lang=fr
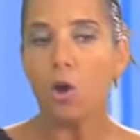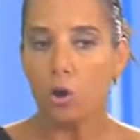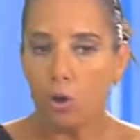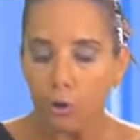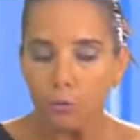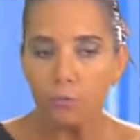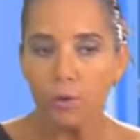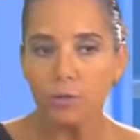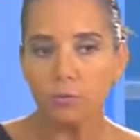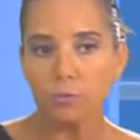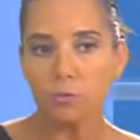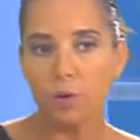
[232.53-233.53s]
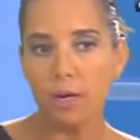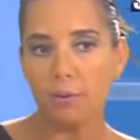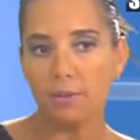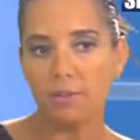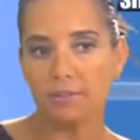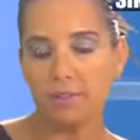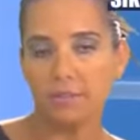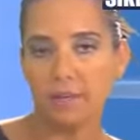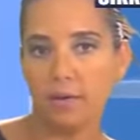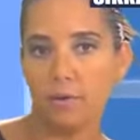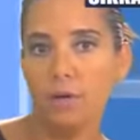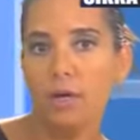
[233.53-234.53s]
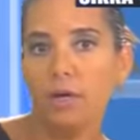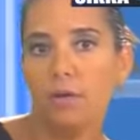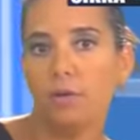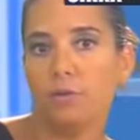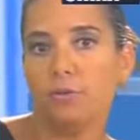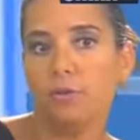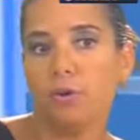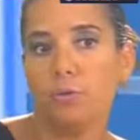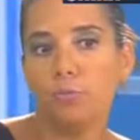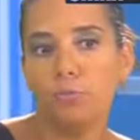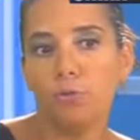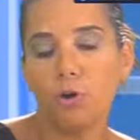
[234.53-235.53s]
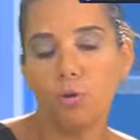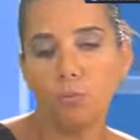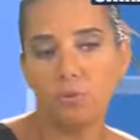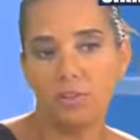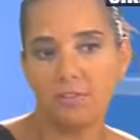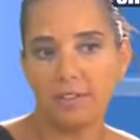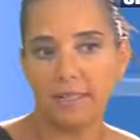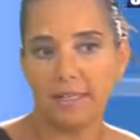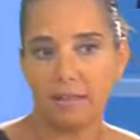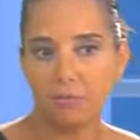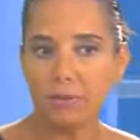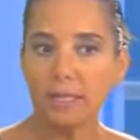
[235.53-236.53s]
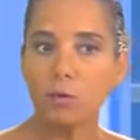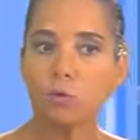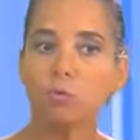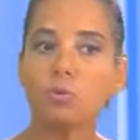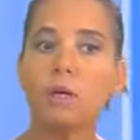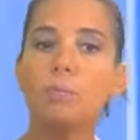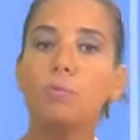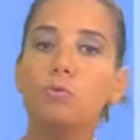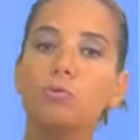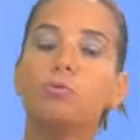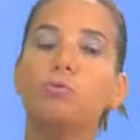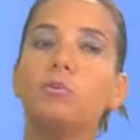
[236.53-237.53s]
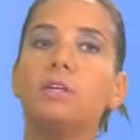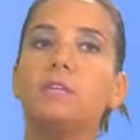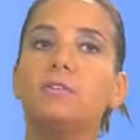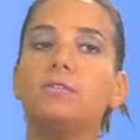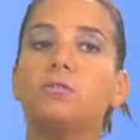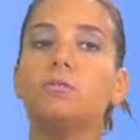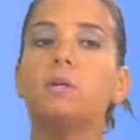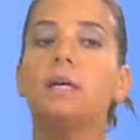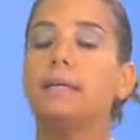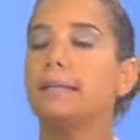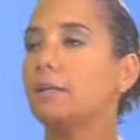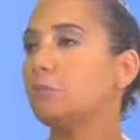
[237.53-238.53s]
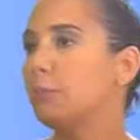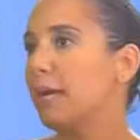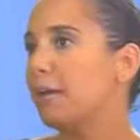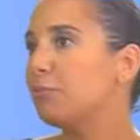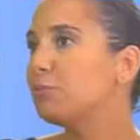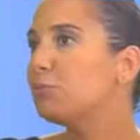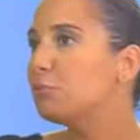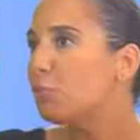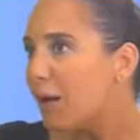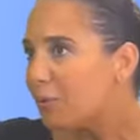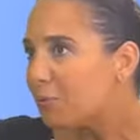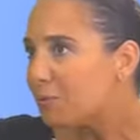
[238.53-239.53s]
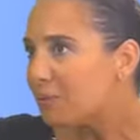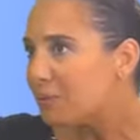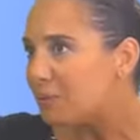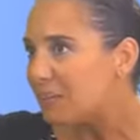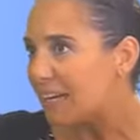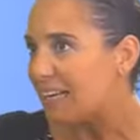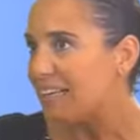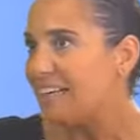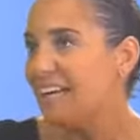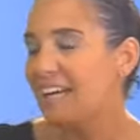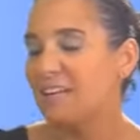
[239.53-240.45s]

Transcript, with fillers: Encore une fois, que ce soit euh, des États euh, d'Europe du Nord ou des États d'Afrique, en tout cas pour tous ceux qui sont d'inspiration de droit continental. Mmh.